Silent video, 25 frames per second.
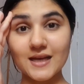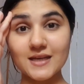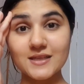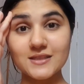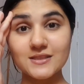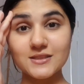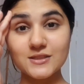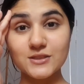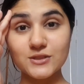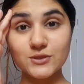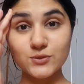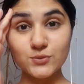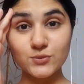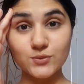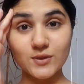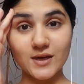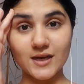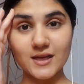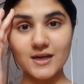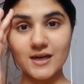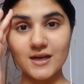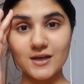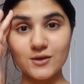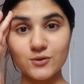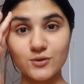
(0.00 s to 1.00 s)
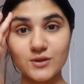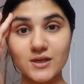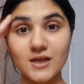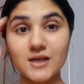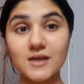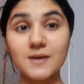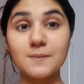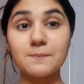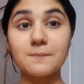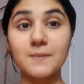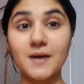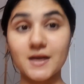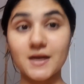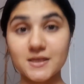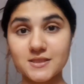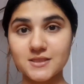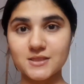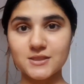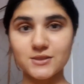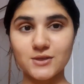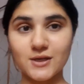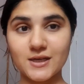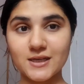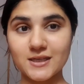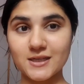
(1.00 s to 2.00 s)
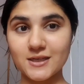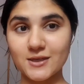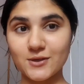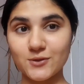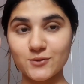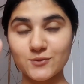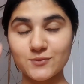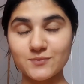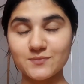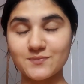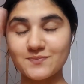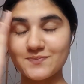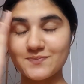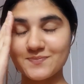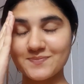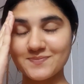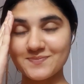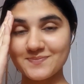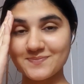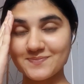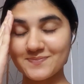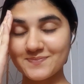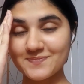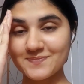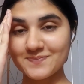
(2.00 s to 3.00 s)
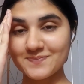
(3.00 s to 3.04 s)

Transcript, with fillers: आई स्वेर आई लुक लाइक अ मासी राइट नाउ